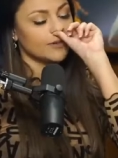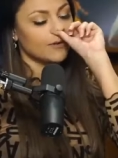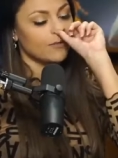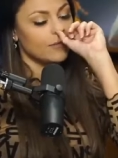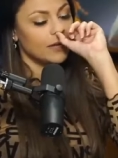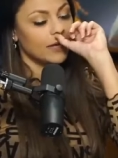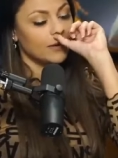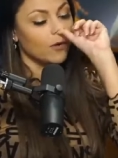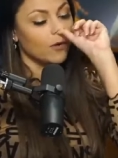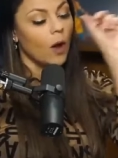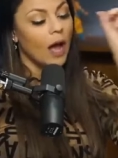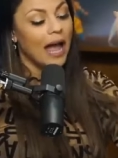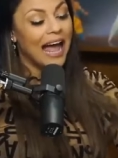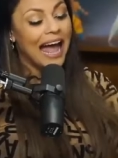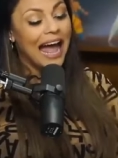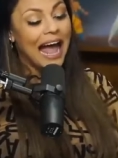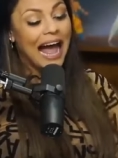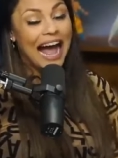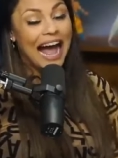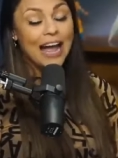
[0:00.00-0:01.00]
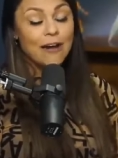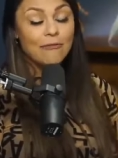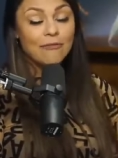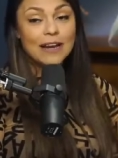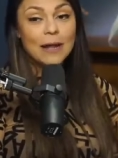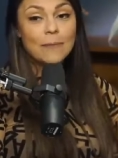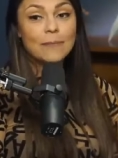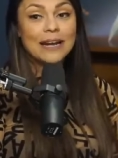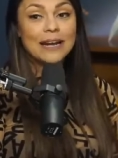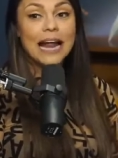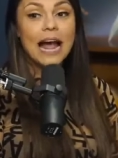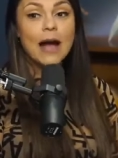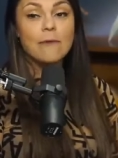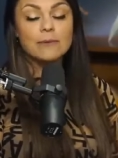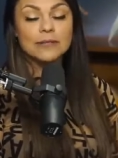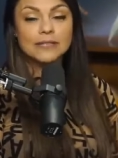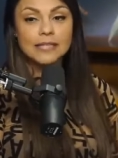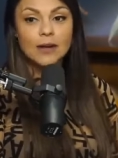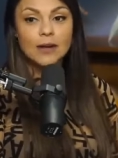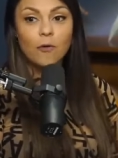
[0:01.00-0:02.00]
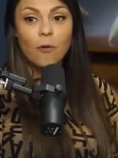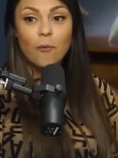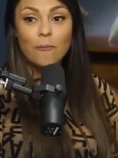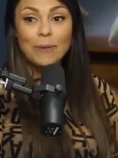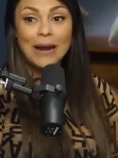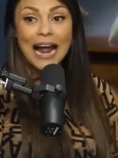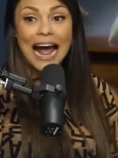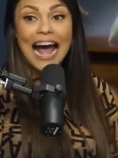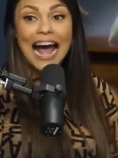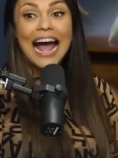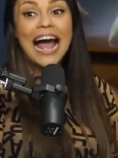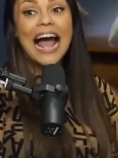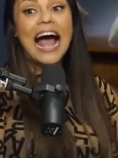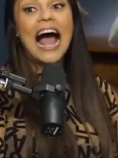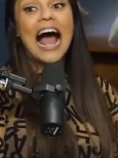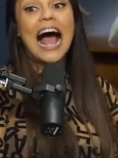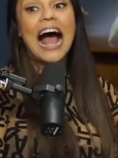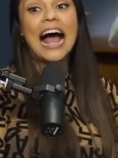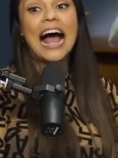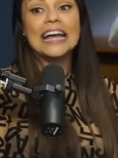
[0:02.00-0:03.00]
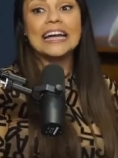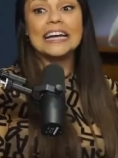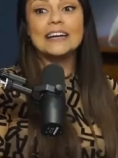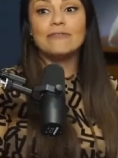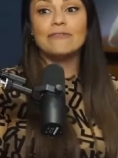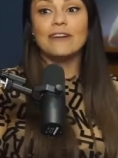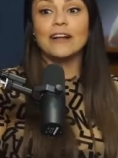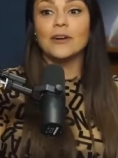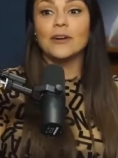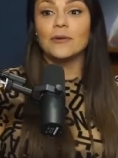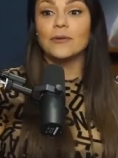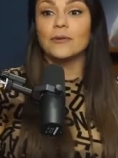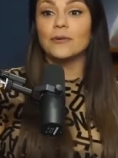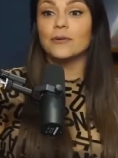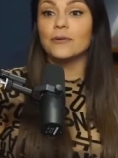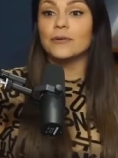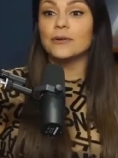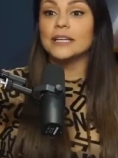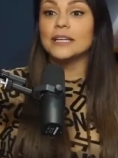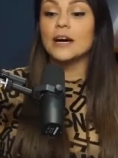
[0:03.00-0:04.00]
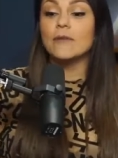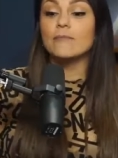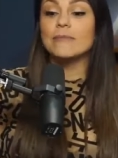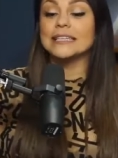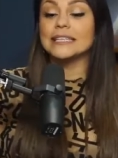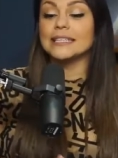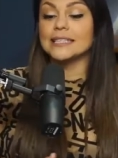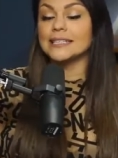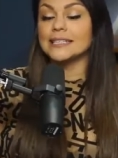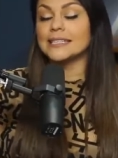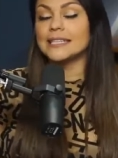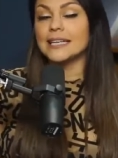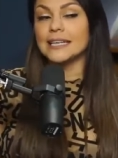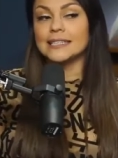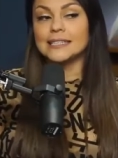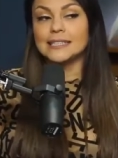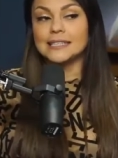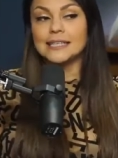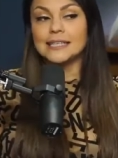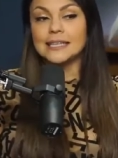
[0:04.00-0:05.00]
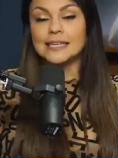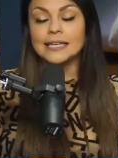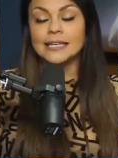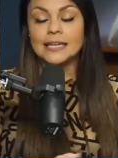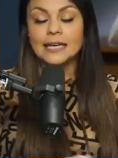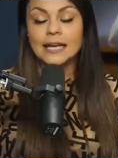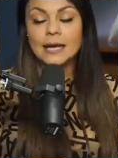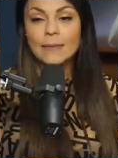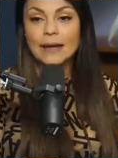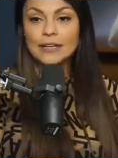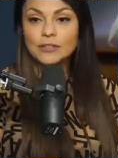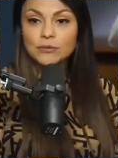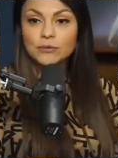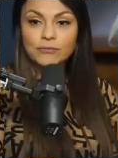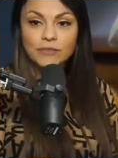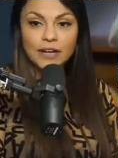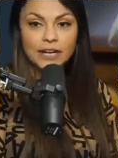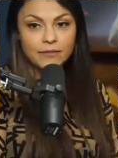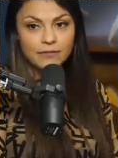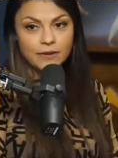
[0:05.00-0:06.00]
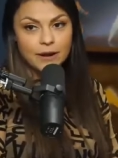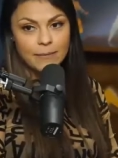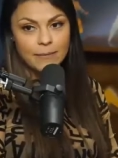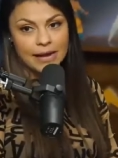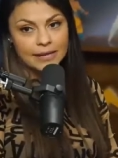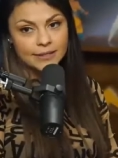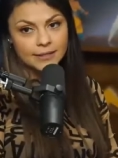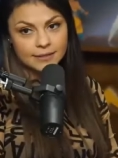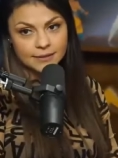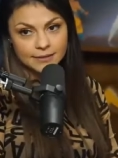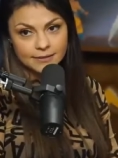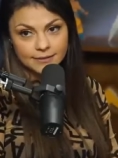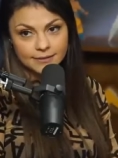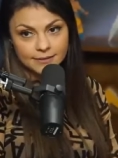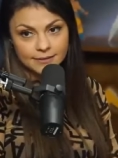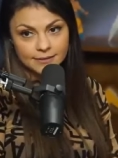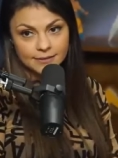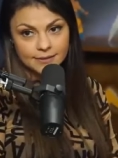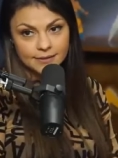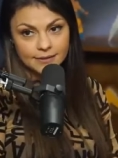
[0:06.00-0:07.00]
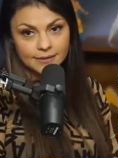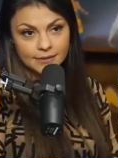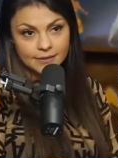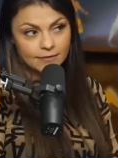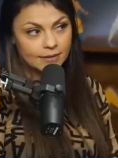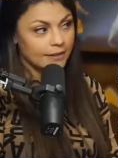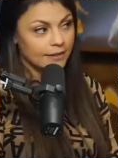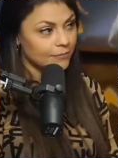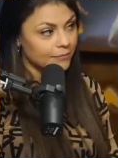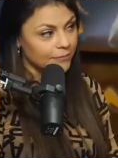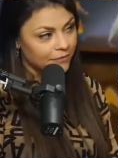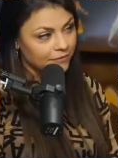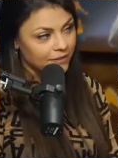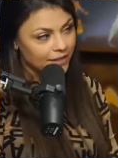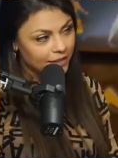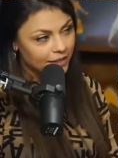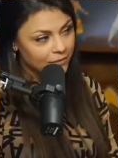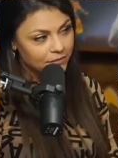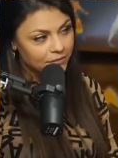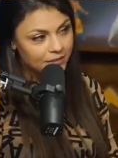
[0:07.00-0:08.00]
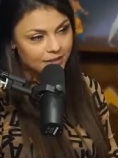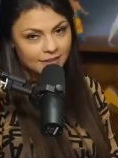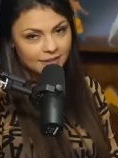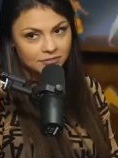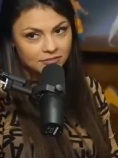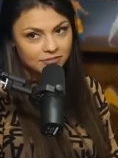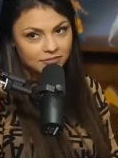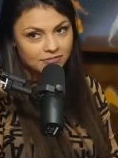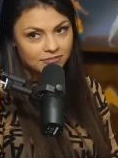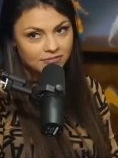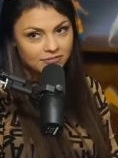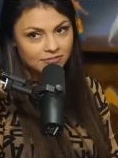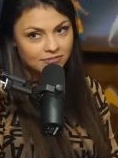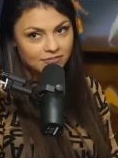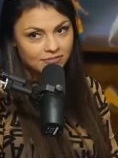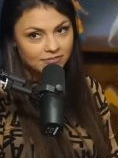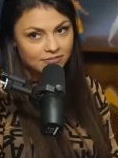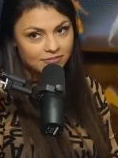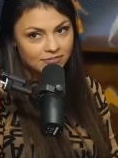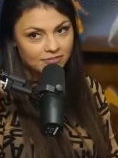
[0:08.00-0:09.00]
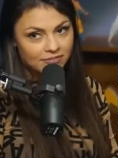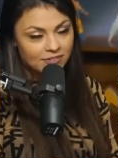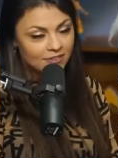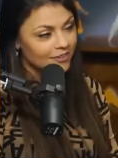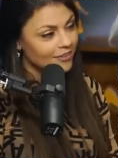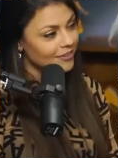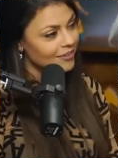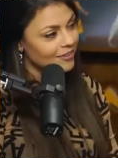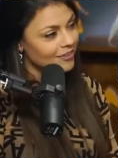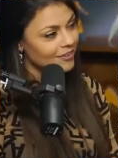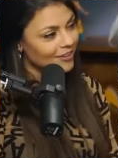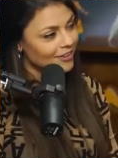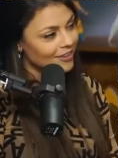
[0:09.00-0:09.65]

comigo, aí eu falei para ele, ah, eu pensei em comprar. Aí ele falou, não, mas esse, esse remédio não vem de farmácia. Eu falei, não, mas venda onde então? Pet shop.